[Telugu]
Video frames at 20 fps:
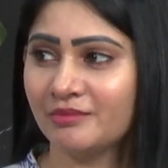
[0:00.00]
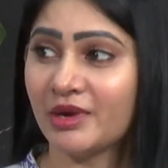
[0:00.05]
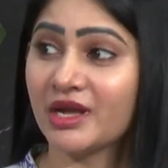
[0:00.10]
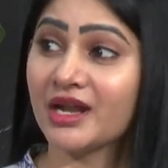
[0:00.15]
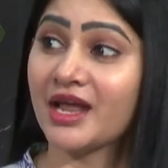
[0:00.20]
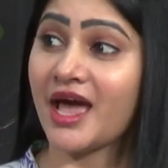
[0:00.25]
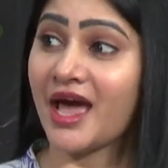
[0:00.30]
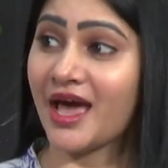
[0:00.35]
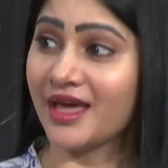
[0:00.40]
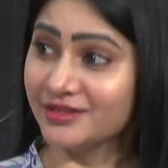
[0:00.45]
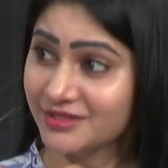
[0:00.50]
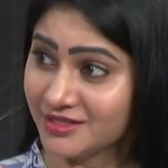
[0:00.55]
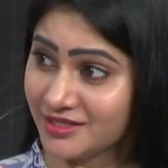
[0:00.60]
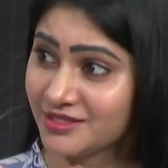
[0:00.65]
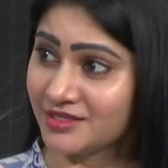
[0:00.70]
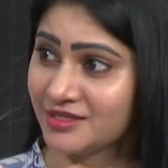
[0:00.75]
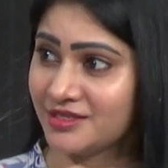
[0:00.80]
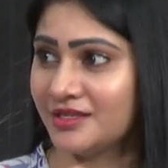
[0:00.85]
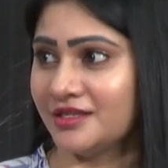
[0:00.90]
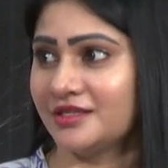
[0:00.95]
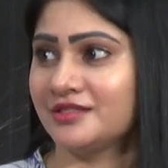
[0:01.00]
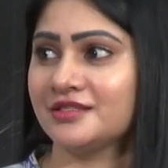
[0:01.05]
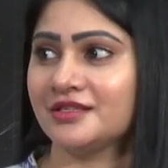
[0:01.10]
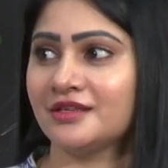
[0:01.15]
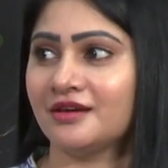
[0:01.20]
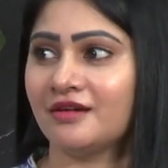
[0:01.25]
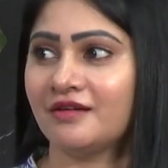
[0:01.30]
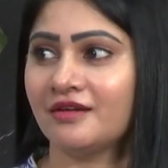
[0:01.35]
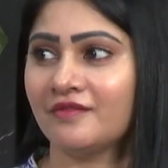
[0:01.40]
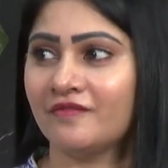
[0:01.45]
మన
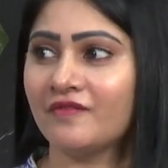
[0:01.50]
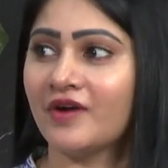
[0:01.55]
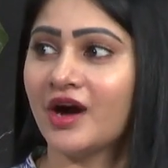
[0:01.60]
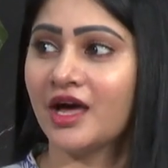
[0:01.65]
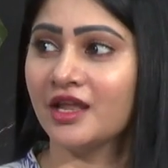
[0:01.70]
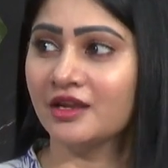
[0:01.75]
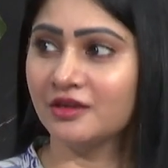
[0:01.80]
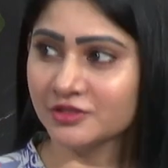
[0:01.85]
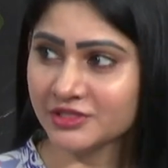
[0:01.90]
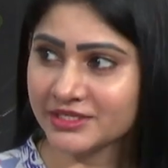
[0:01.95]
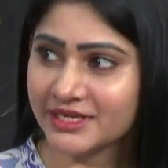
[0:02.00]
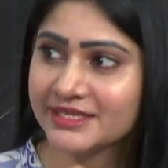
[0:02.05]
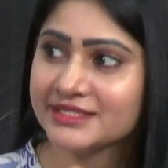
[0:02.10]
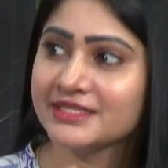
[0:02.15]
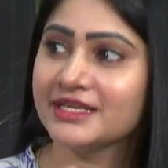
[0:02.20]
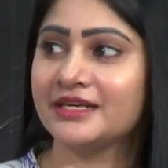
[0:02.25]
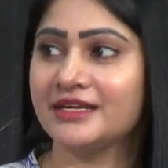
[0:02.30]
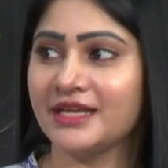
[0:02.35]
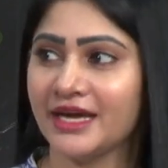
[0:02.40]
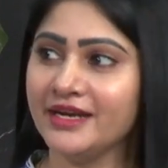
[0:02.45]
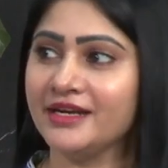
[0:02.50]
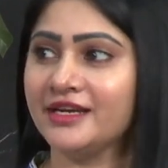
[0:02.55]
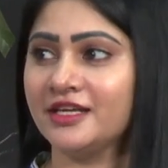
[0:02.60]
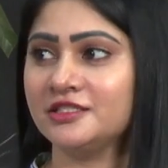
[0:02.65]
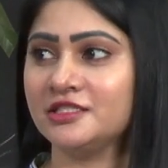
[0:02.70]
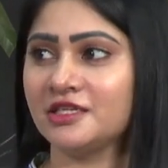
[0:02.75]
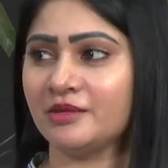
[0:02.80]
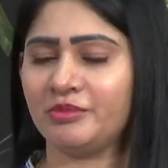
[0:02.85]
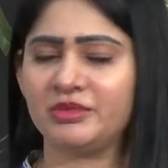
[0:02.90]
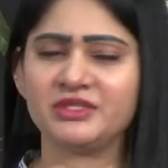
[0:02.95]
యాన్సిస్టర్స్ వాళ్ళు చేసే డైట్
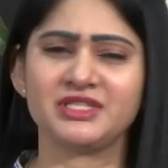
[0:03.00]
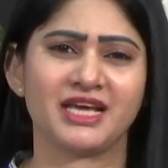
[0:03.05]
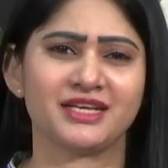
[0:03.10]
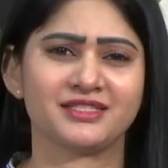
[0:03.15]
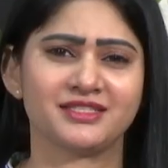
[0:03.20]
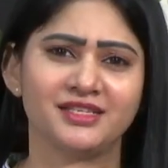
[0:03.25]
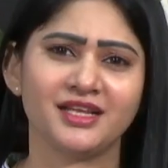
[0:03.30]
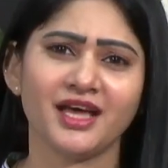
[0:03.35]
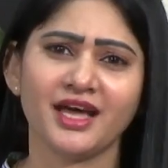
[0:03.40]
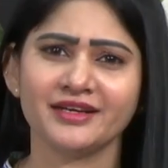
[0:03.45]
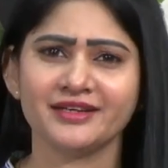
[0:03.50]
అని చెప్పచ్చు యాక్చువల్లీ ఆ